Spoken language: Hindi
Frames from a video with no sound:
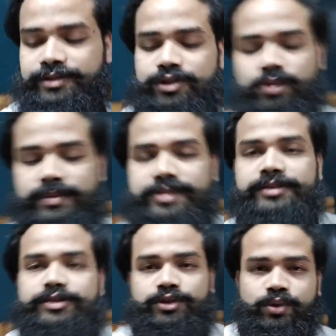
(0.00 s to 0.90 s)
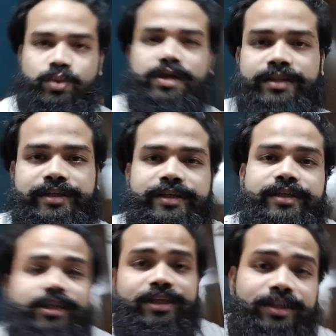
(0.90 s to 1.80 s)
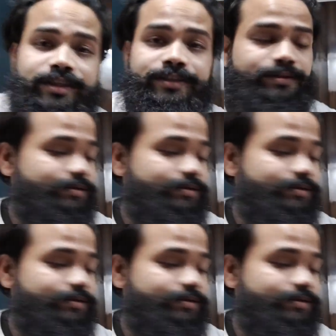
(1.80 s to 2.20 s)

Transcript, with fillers: चलो भाई शुरू करते हैं सो